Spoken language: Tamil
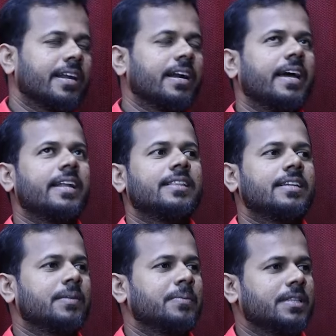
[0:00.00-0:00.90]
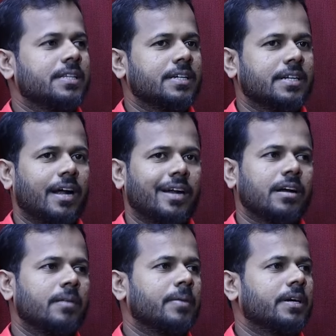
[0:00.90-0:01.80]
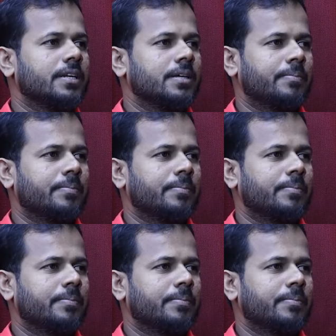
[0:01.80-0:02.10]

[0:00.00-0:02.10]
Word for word: இரண்டாயிரத்தி இருபத்தி நான்காம் ஆண்டு